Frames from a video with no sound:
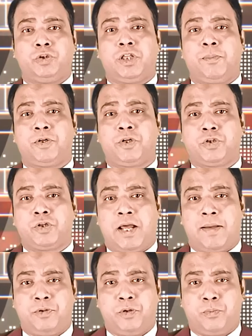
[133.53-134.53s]
অধ্যাপক ডক্টর
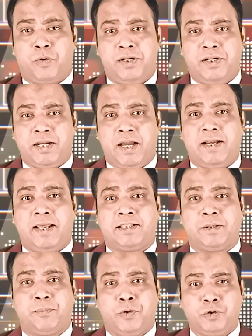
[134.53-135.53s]
আব্দুল মঈন খান
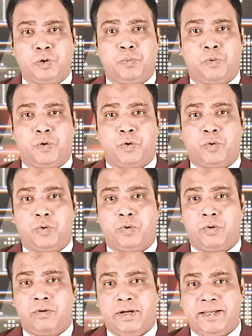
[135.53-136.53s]
এতে বক্তব্য
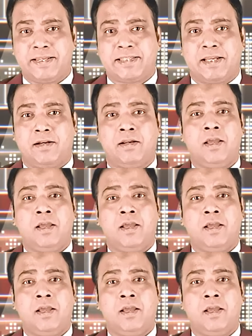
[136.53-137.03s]
রেখেছেন